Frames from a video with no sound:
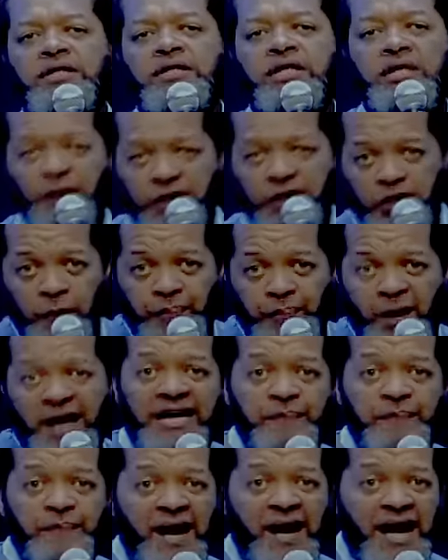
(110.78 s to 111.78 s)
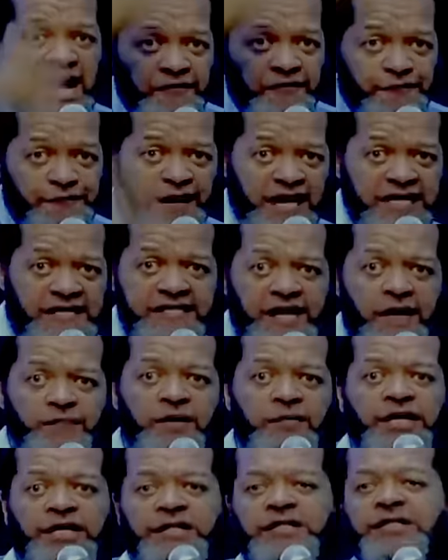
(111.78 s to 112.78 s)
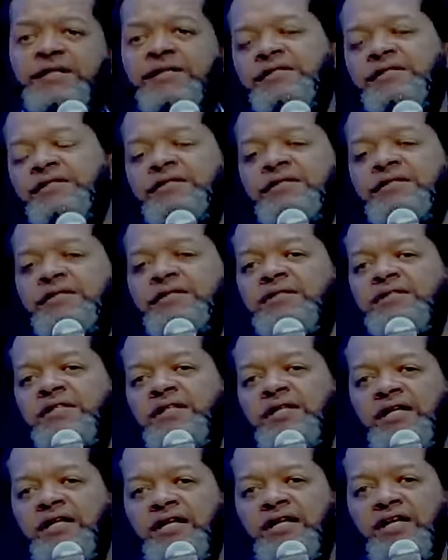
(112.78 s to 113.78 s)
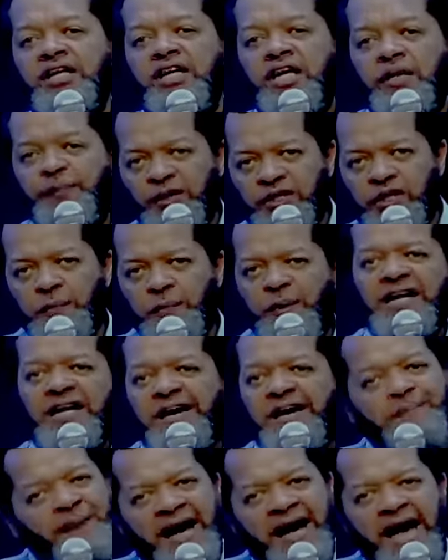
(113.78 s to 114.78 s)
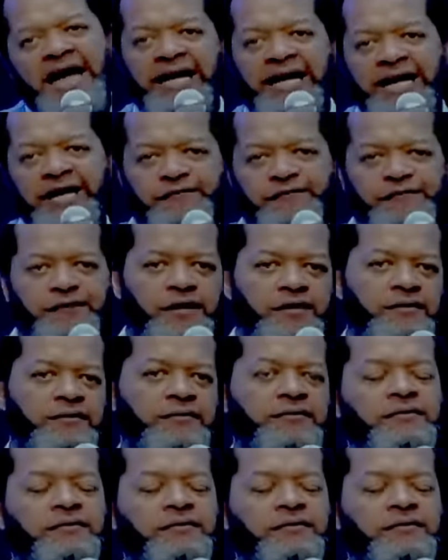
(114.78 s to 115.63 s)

Il peut te parler par un verset biblique. Il peut te parler par un livre.